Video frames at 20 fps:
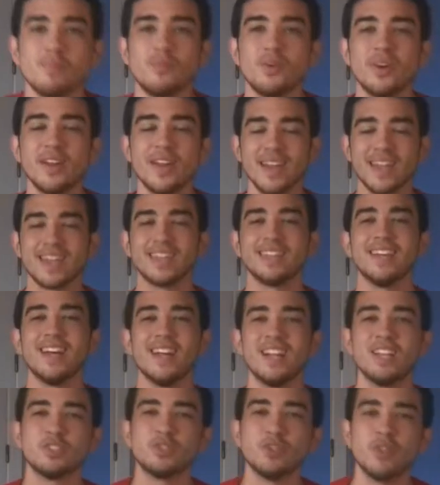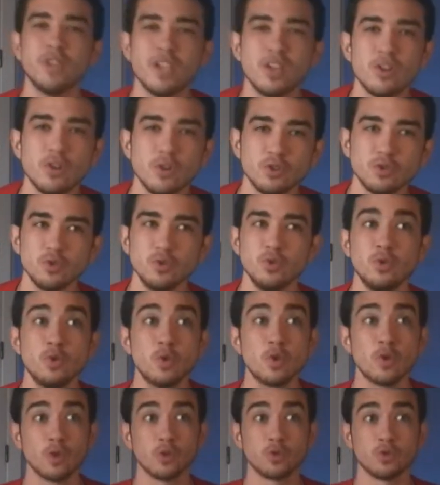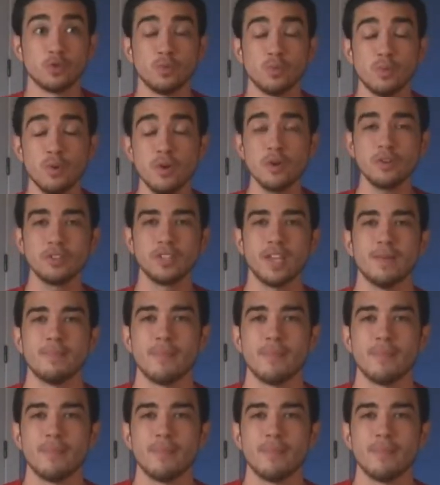Buenas, ¿qué tal? Soy Josu, Josu Blogs,